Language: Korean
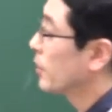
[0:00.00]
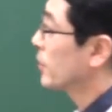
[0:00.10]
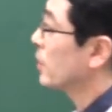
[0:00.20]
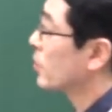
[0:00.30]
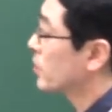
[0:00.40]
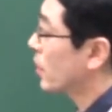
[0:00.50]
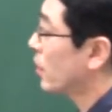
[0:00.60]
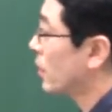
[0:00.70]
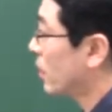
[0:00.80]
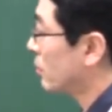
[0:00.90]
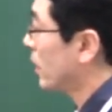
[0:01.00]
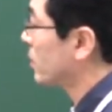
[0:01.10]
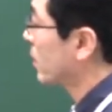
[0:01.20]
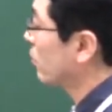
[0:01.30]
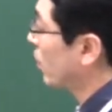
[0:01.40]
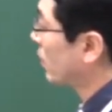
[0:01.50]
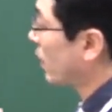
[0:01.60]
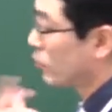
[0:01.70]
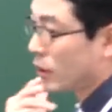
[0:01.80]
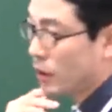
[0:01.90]
자, 절차 끝났다 그러면 항상 뭐가
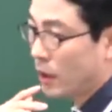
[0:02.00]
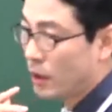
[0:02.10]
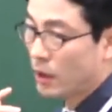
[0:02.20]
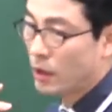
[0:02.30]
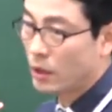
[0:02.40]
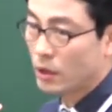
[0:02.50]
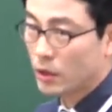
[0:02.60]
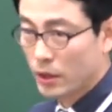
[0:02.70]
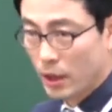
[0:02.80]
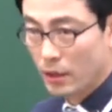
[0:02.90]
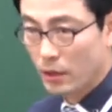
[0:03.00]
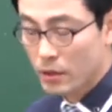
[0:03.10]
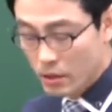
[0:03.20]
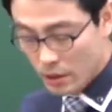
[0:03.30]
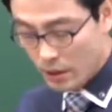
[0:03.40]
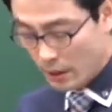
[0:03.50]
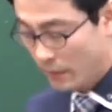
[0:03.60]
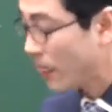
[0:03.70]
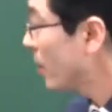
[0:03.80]
따라붙어야 된다? 기간. 응? 기간.